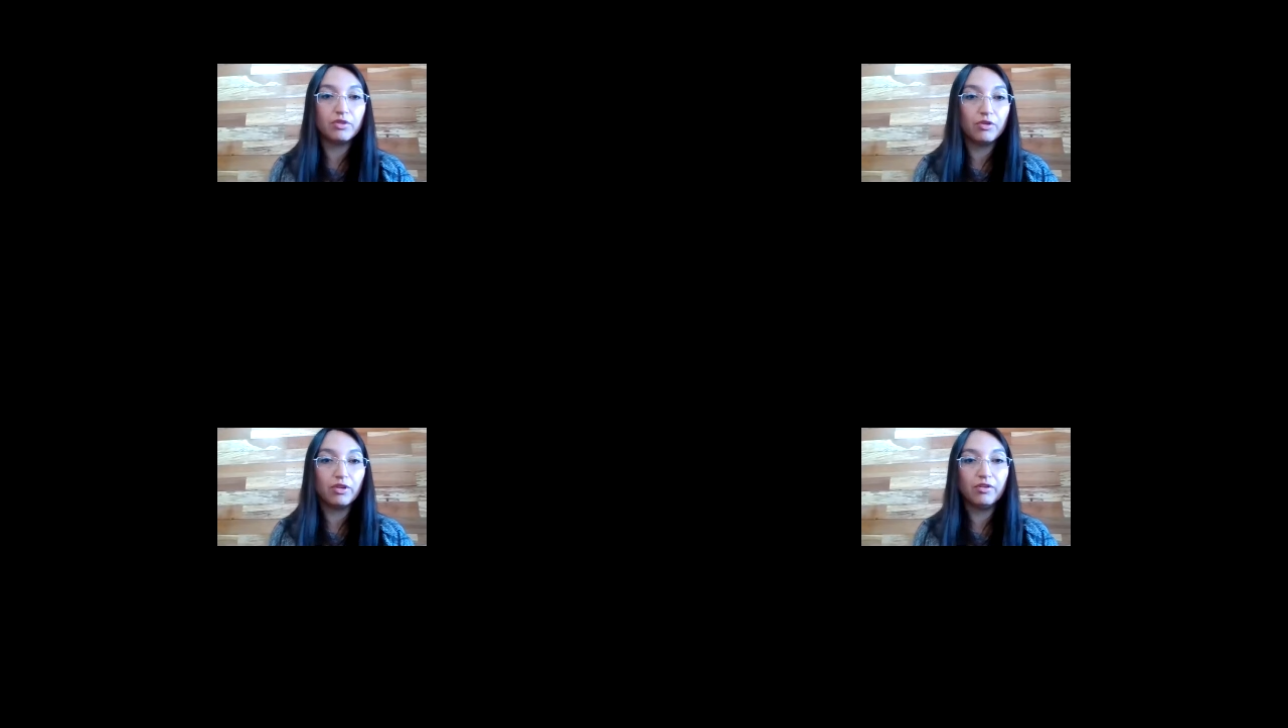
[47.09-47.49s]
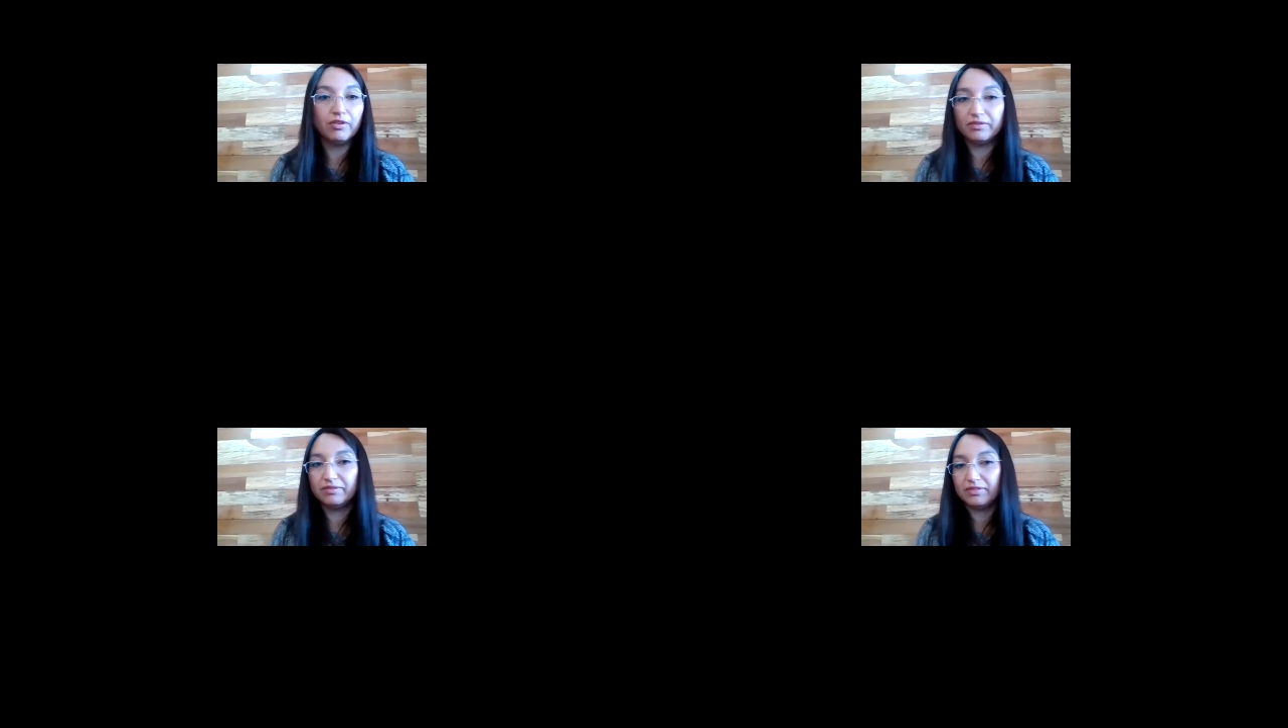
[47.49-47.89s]

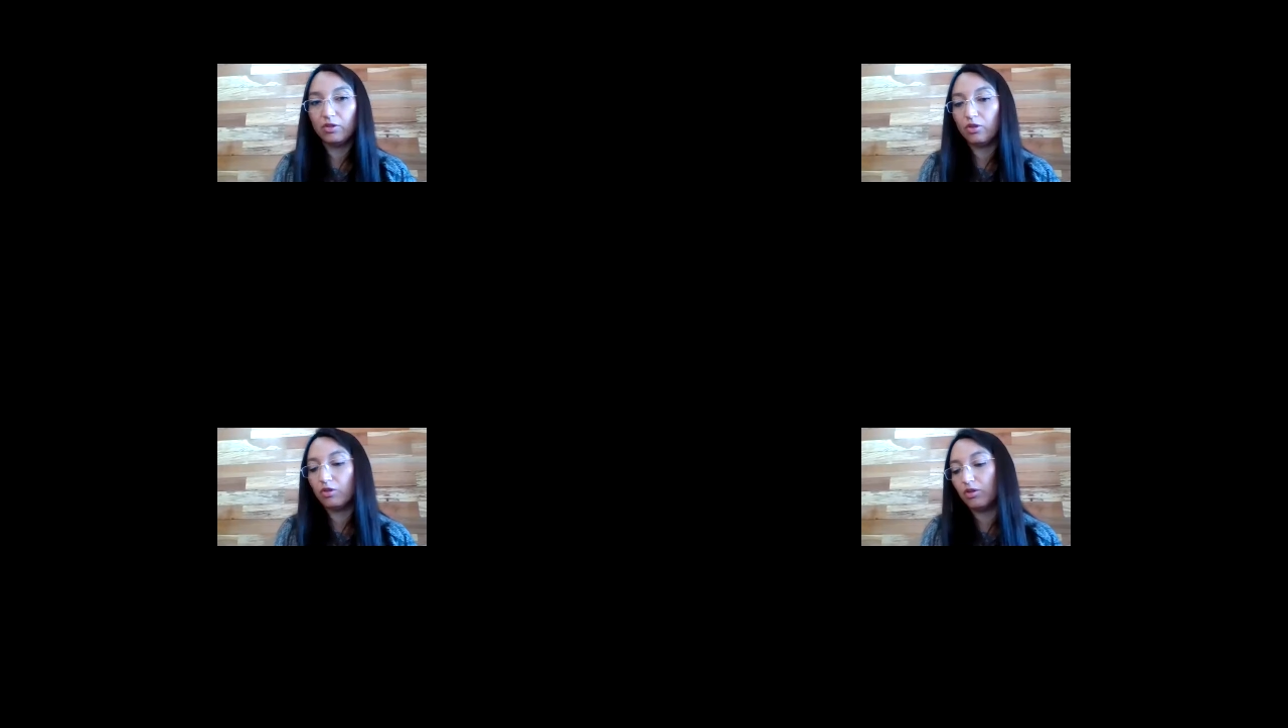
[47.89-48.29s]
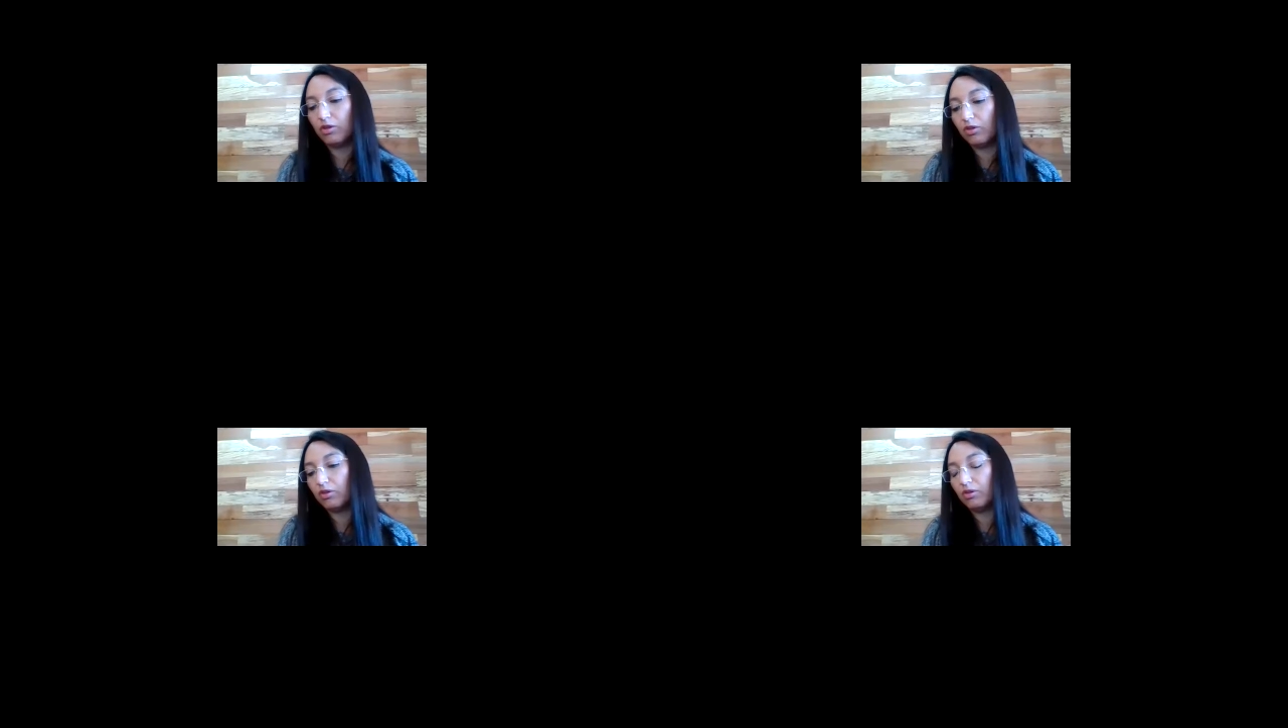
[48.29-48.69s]
choclo o
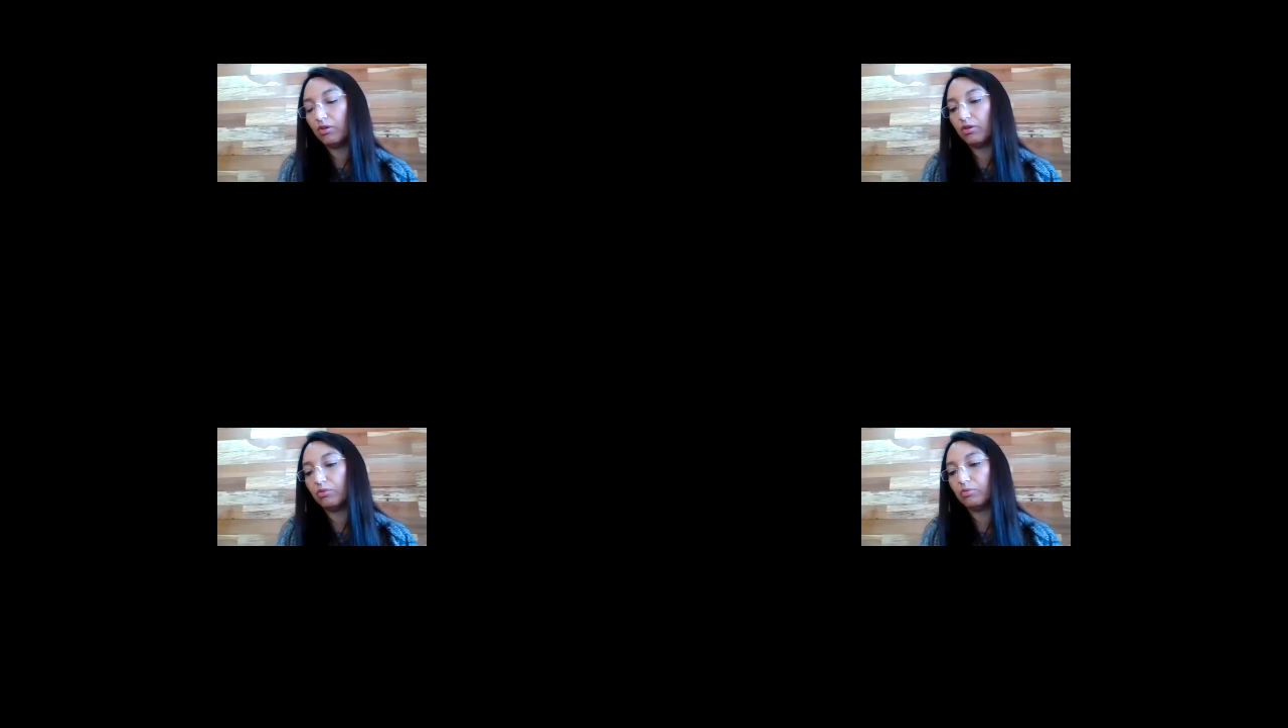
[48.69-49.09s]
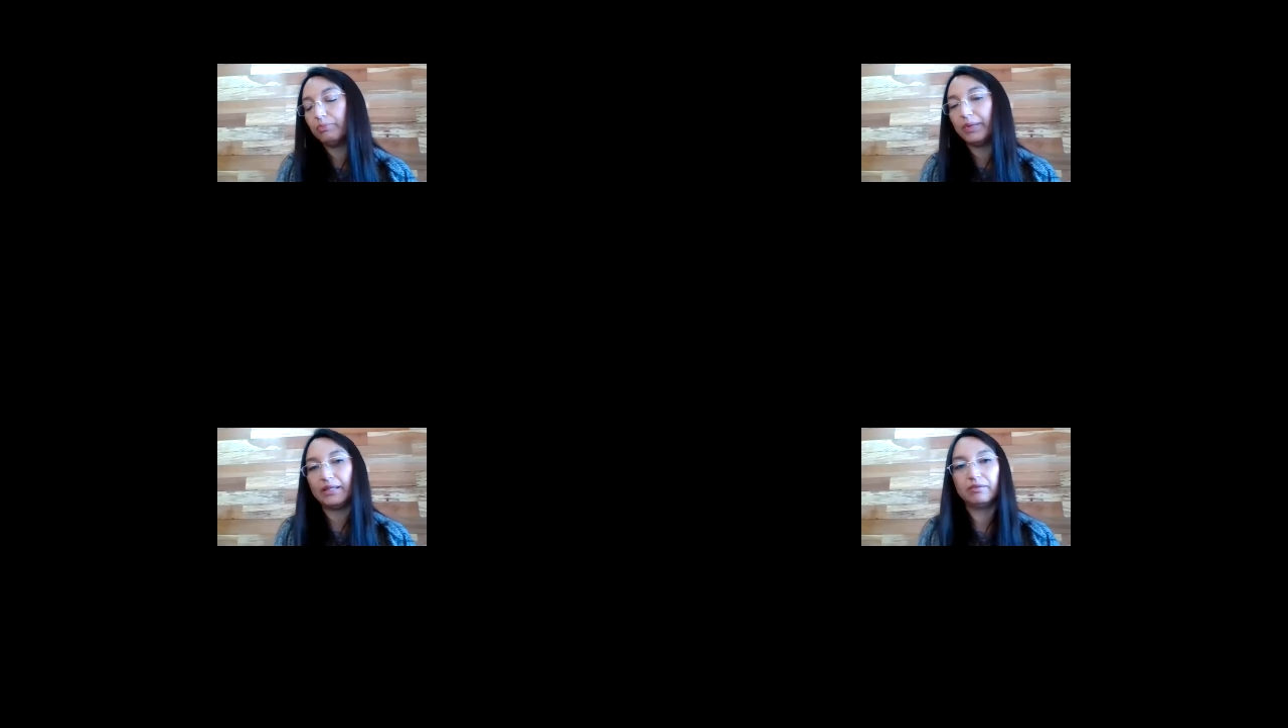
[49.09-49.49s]
coloco
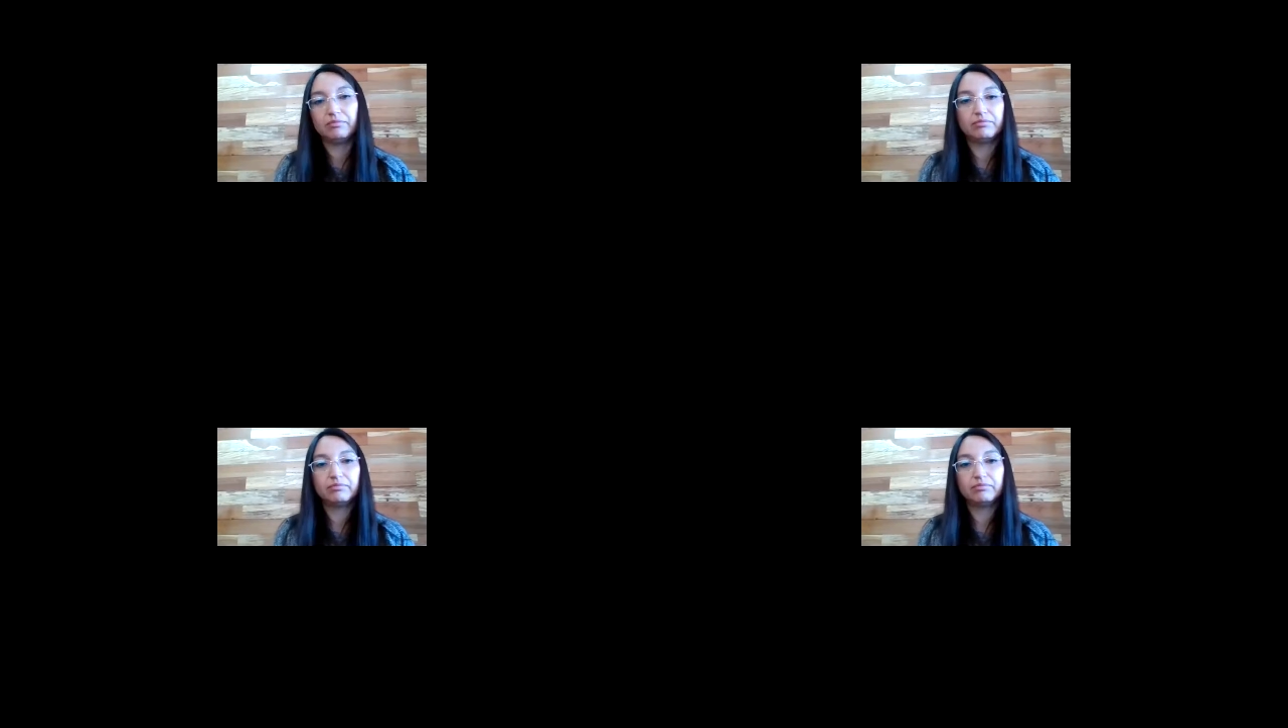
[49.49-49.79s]
un pan.